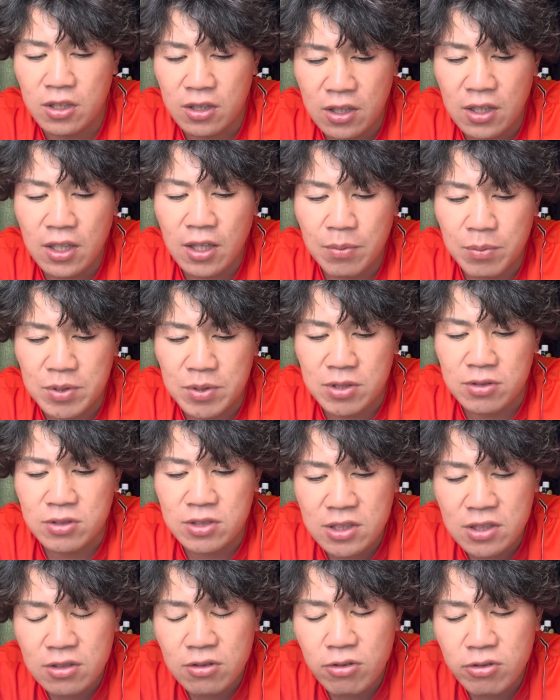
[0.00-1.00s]
ね、やっぱその
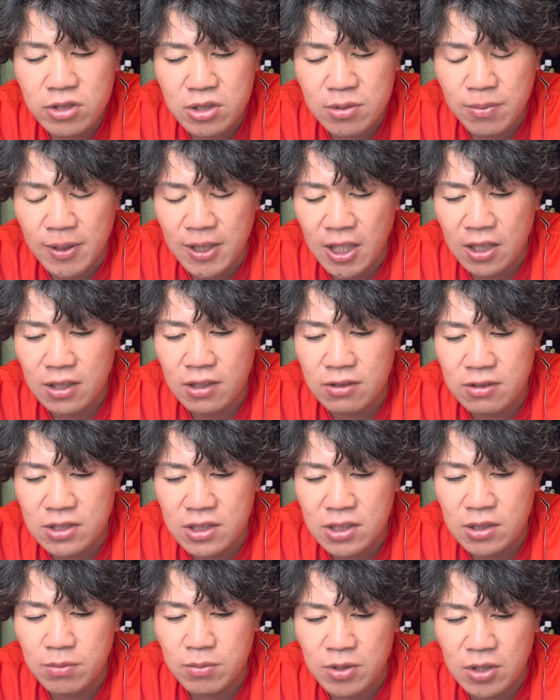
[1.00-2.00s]
人工芝でやってる
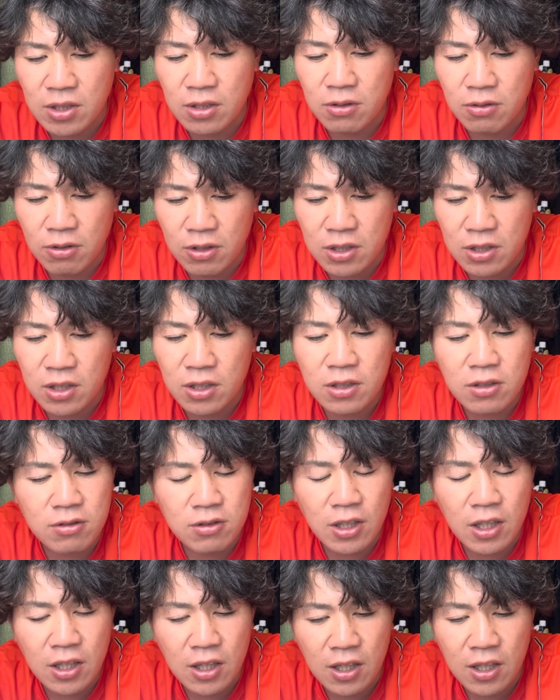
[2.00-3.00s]
チームっていうのは結局ね、